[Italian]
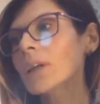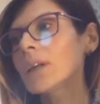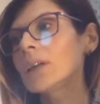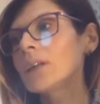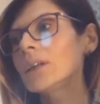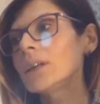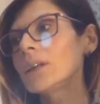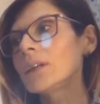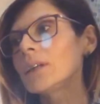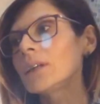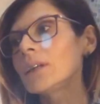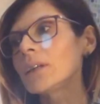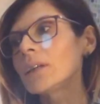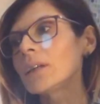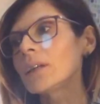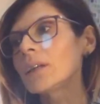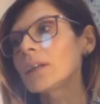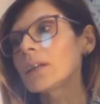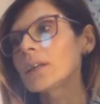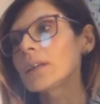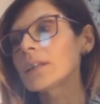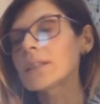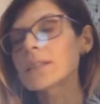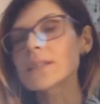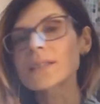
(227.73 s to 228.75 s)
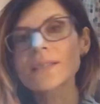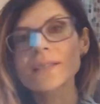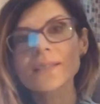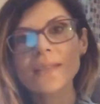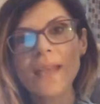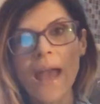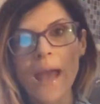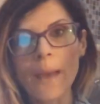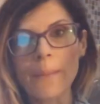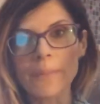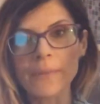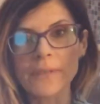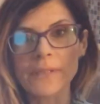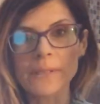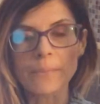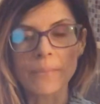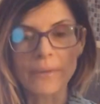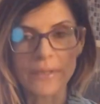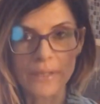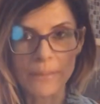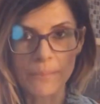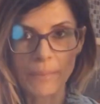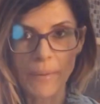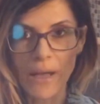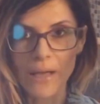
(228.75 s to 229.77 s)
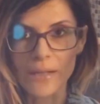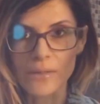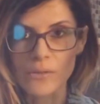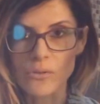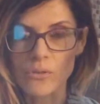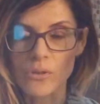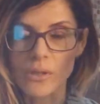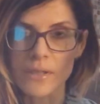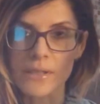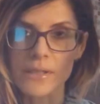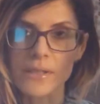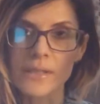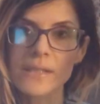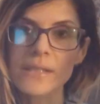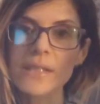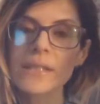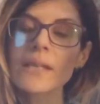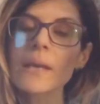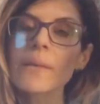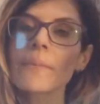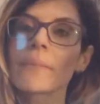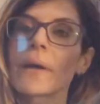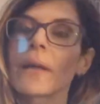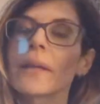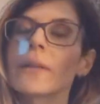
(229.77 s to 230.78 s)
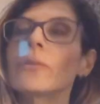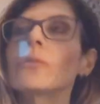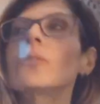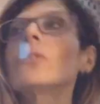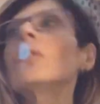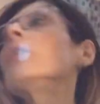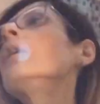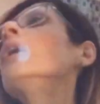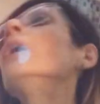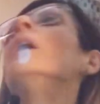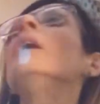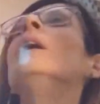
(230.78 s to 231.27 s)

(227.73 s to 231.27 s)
Eh, insieme di pari passo all'insegnamento